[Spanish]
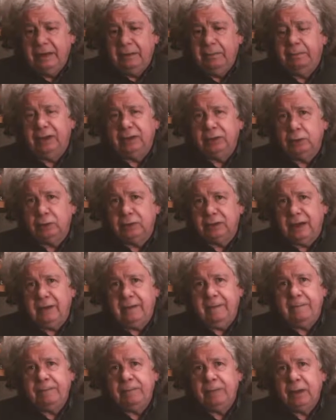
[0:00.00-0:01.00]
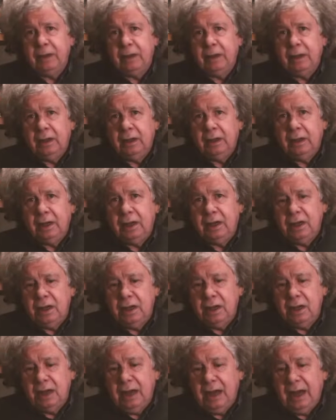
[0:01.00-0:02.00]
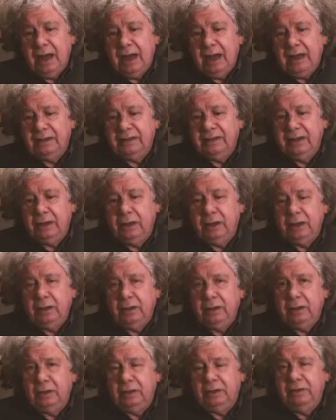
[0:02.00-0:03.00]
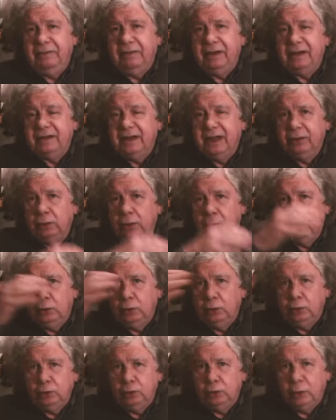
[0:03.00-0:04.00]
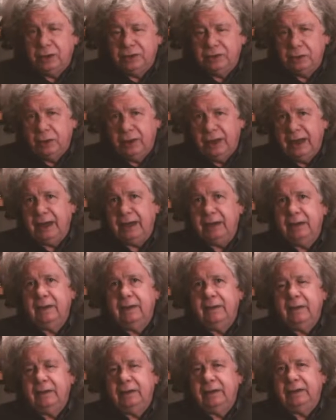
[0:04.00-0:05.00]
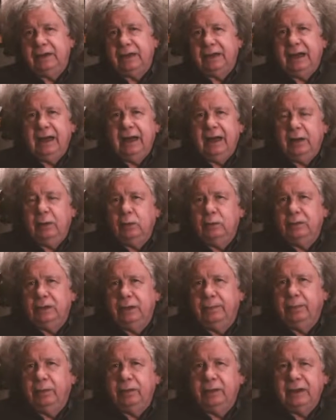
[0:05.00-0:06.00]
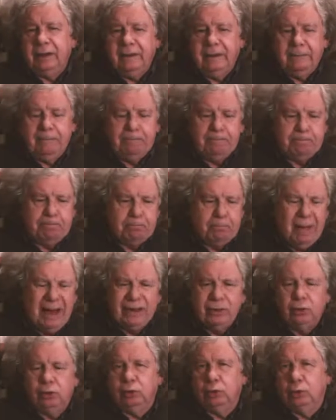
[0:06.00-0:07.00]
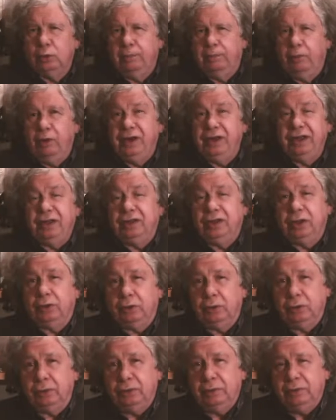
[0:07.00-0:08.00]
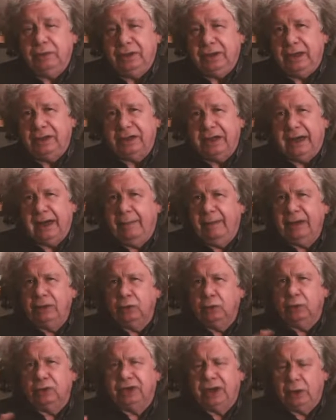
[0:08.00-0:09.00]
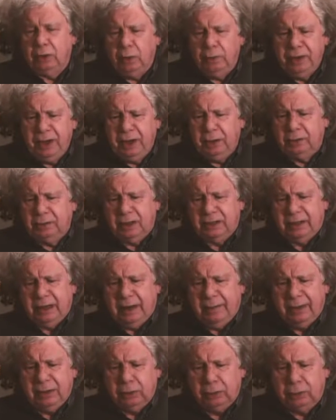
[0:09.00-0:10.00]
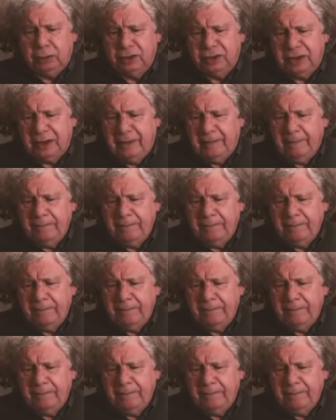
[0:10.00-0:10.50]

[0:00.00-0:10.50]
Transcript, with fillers: en patota eh, a hacer, eh, disfrazando todo su accionar tras algún tipo de mm, manto político, ¿no? Están reclamando contra el gobierno, están reclamando contra,